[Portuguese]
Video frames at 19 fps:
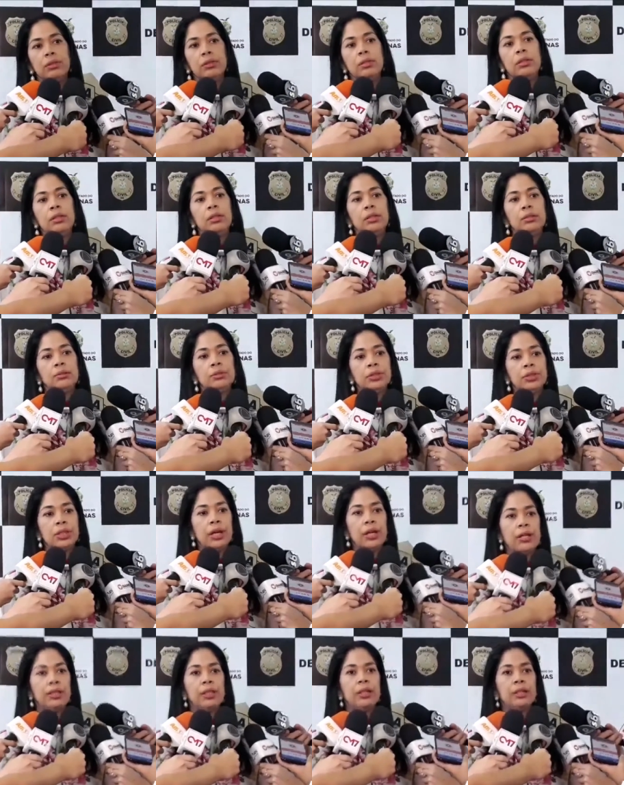não
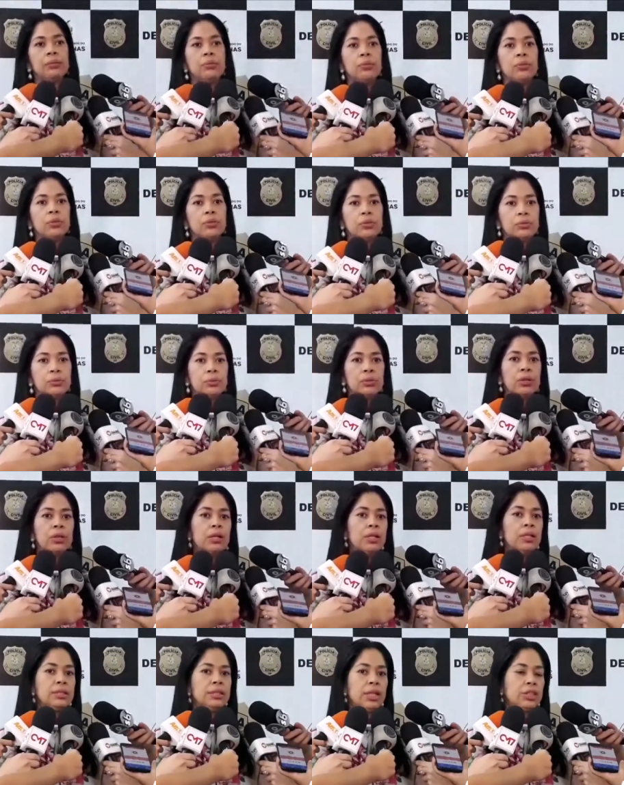estaria muito
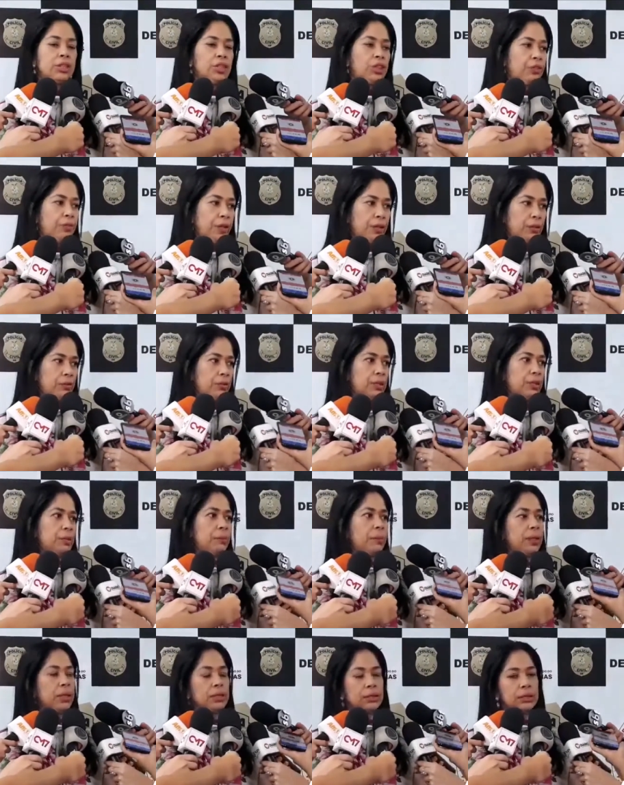satisfeito com a
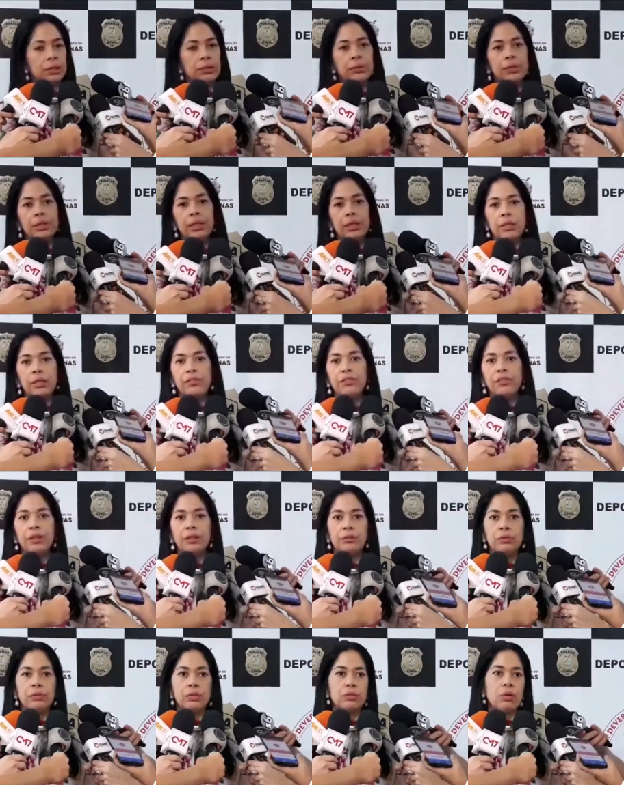separação e teria
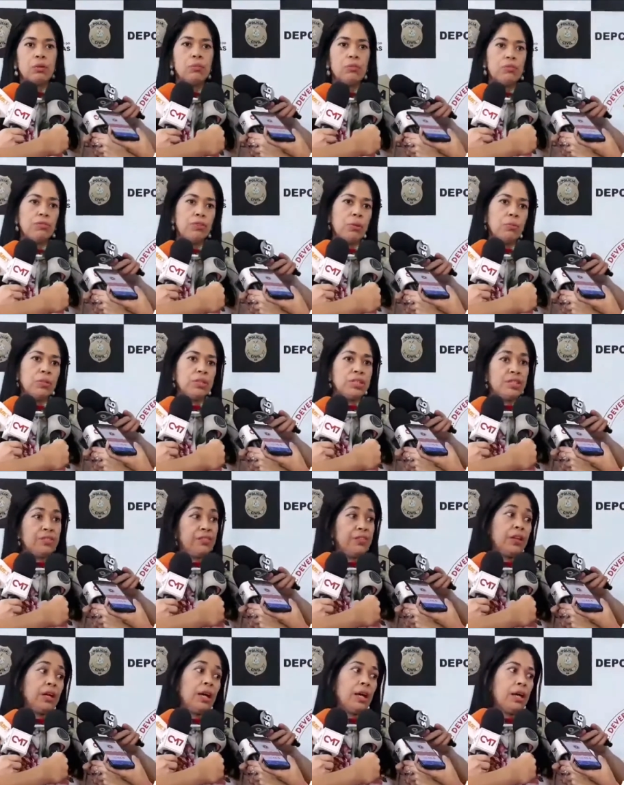feito isso como forma de se
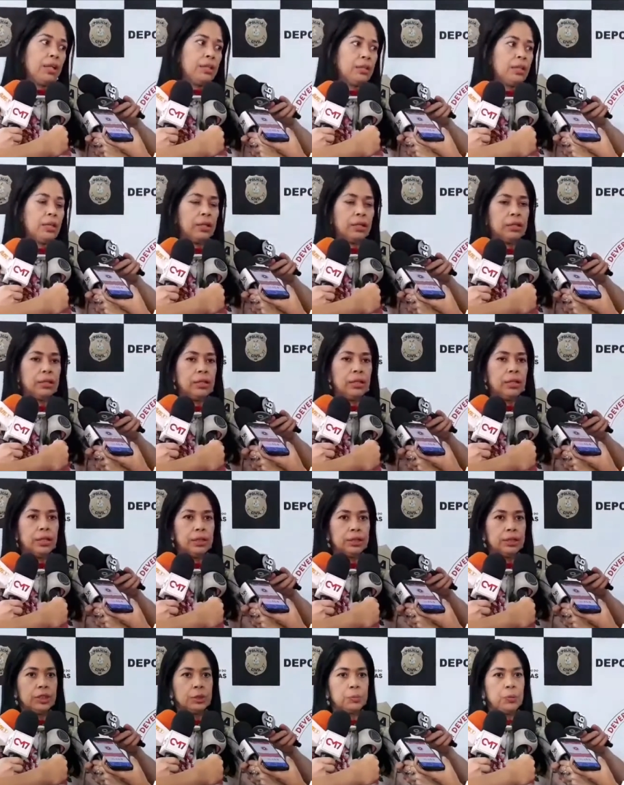vingar da, da
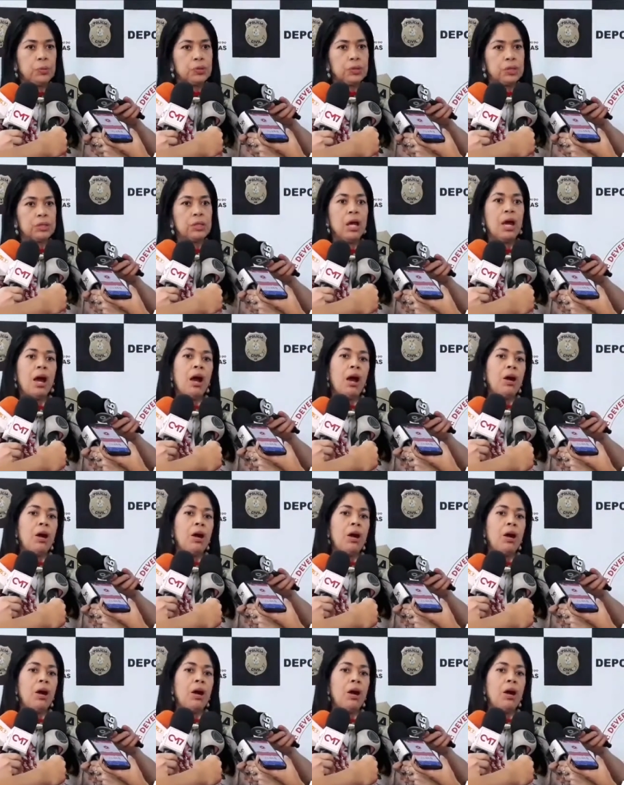ex-esposa.